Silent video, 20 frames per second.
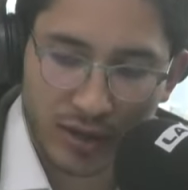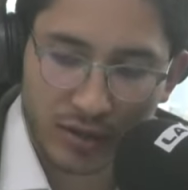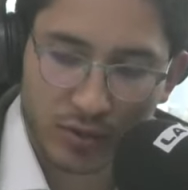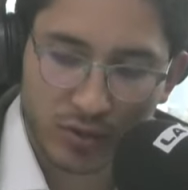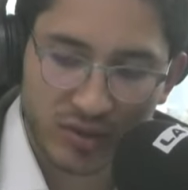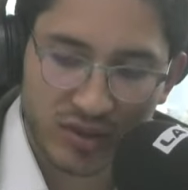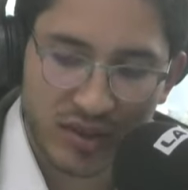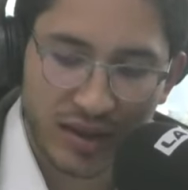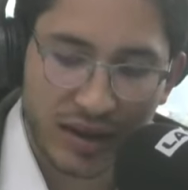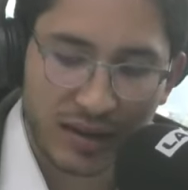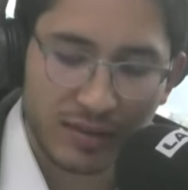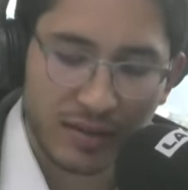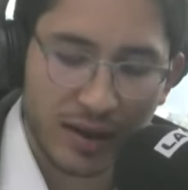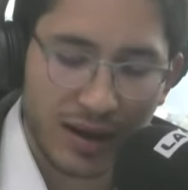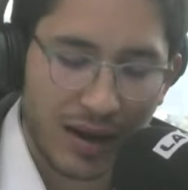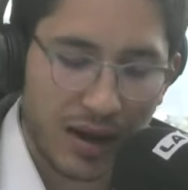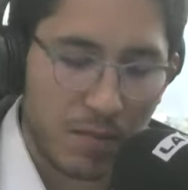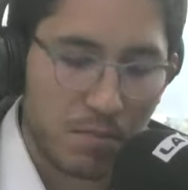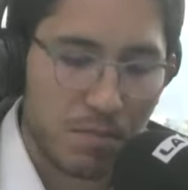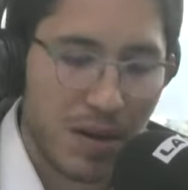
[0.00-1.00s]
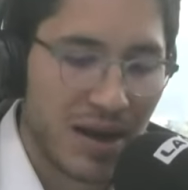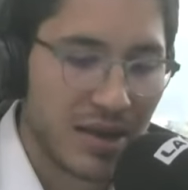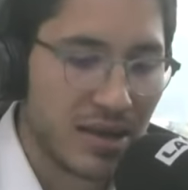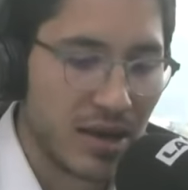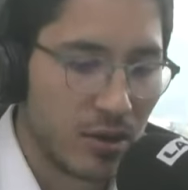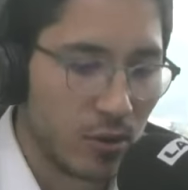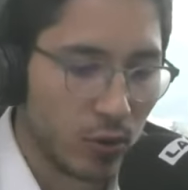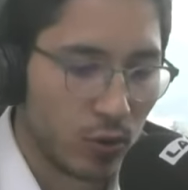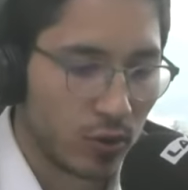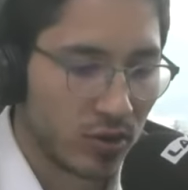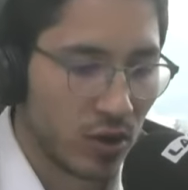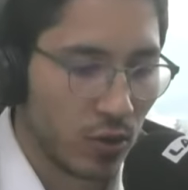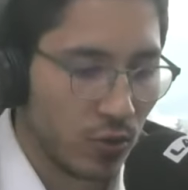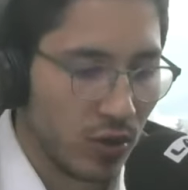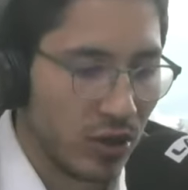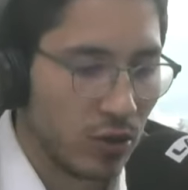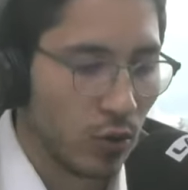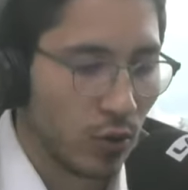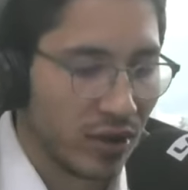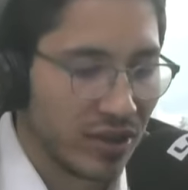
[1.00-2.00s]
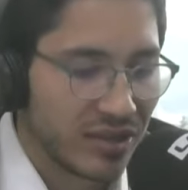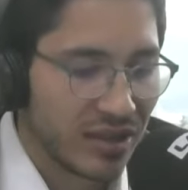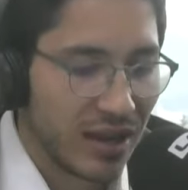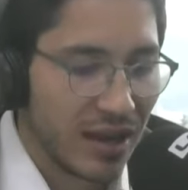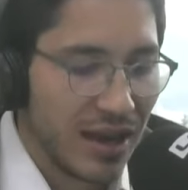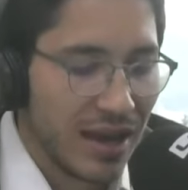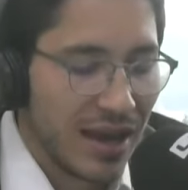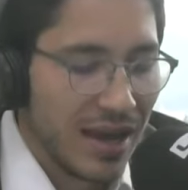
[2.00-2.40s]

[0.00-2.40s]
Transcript: entonces gerente de la campaña, y otros auditores.